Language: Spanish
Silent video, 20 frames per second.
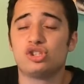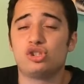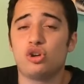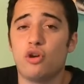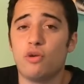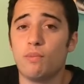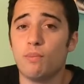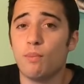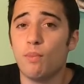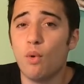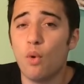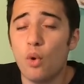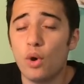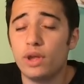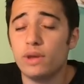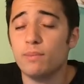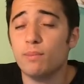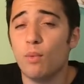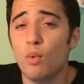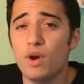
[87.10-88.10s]
son
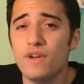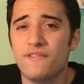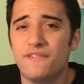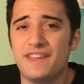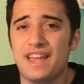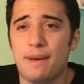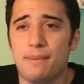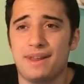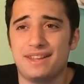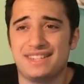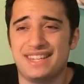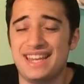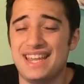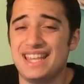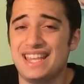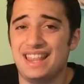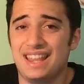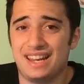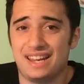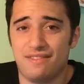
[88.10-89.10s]
muy, muy fiables
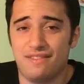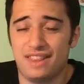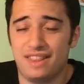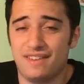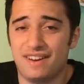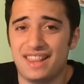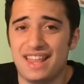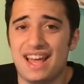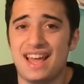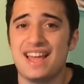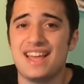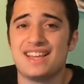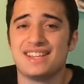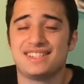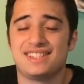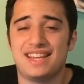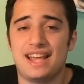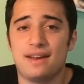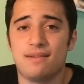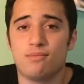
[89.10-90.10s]
y de, de verdad
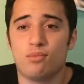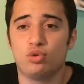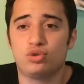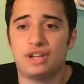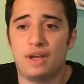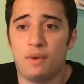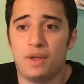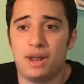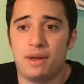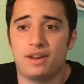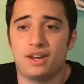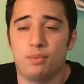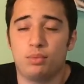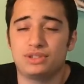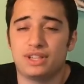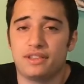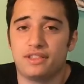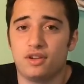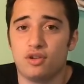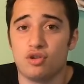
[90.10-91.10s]
se han buscado una
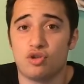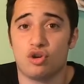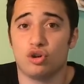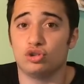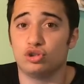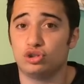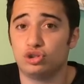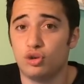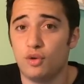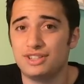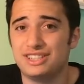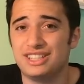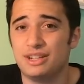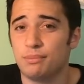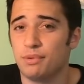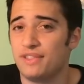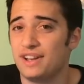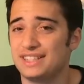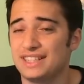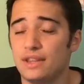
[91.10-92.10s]
reputación con todo ese
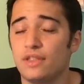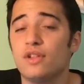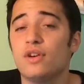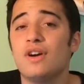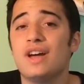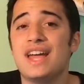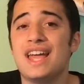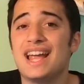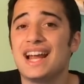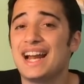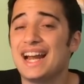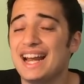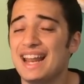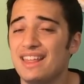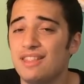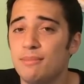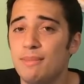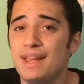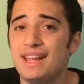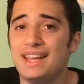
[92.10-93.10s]
tiempo acertando,
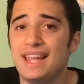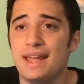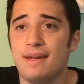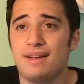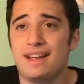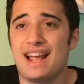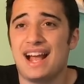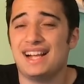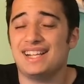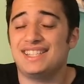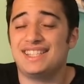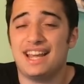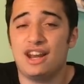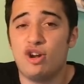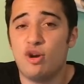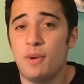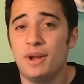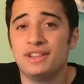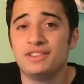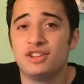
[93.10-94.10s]
creedme que casi
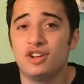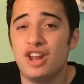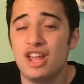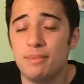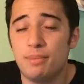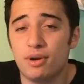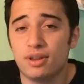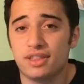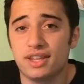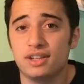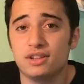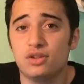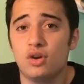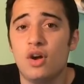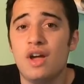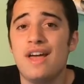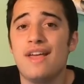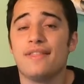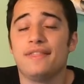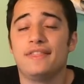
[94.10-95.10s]
al
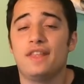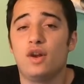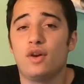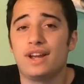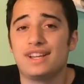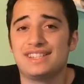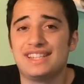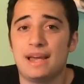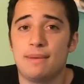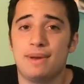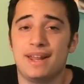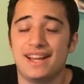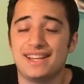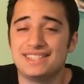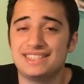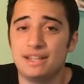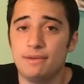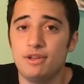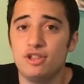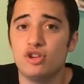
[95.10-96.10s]
99% de lo que se hable
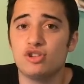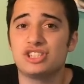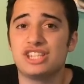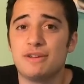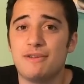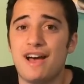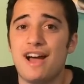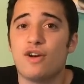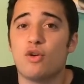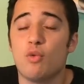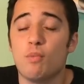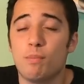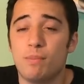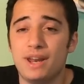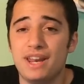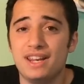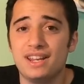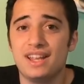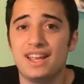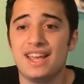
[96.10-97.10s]
en este vídeo se va a
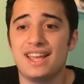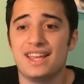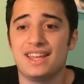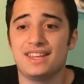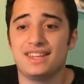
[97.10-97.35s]
cumplir.